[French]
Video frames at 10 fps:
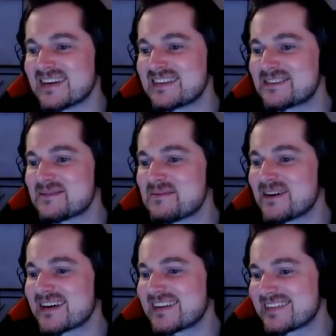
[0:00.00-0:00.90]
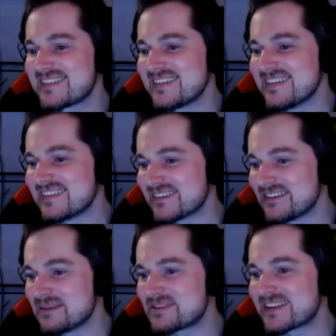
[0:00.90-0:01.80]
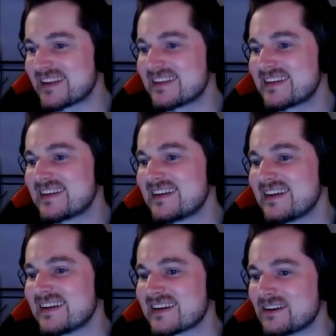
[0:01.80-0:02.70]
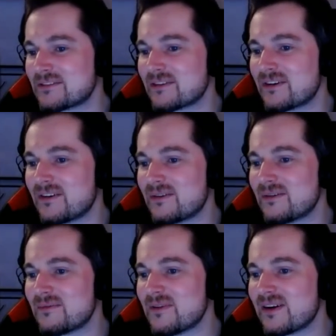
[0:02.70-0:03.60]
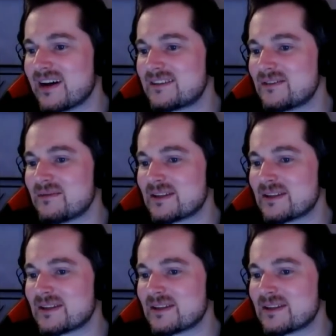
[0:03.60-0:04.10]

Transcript: Salut Magicien. Moi, je dis sur Jean Simulator sous notre stream.